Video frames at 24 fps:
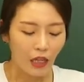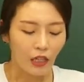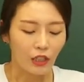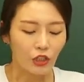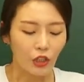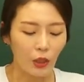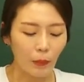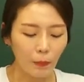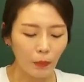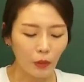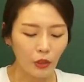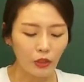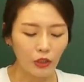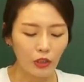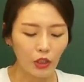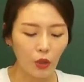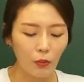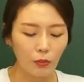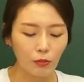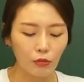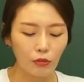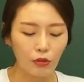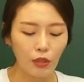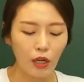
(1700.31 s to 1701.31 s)
첫 번째
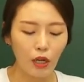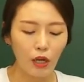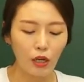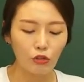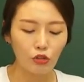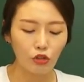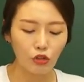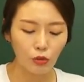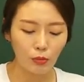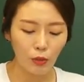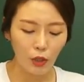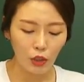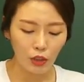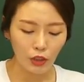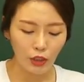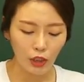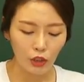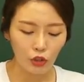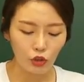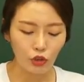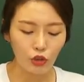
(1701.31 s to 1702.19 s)
없고요. 두 번째